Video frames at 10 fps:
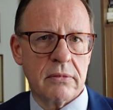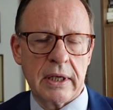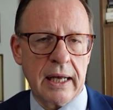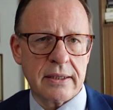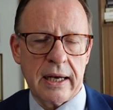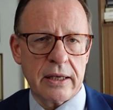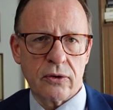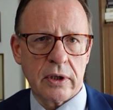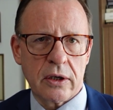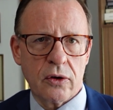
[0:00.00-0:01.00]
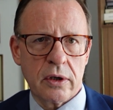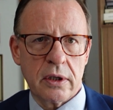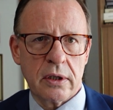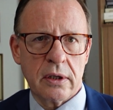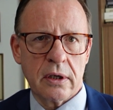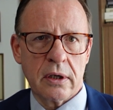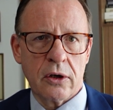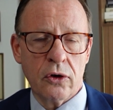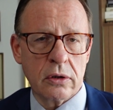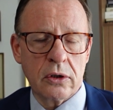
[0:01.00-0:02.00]
die ganze Leitung der Kirche den äh,
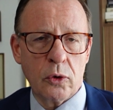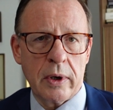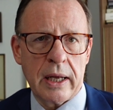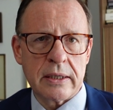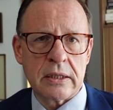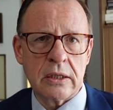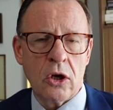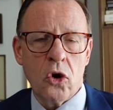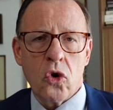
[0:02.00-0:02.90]
Hirten überlassen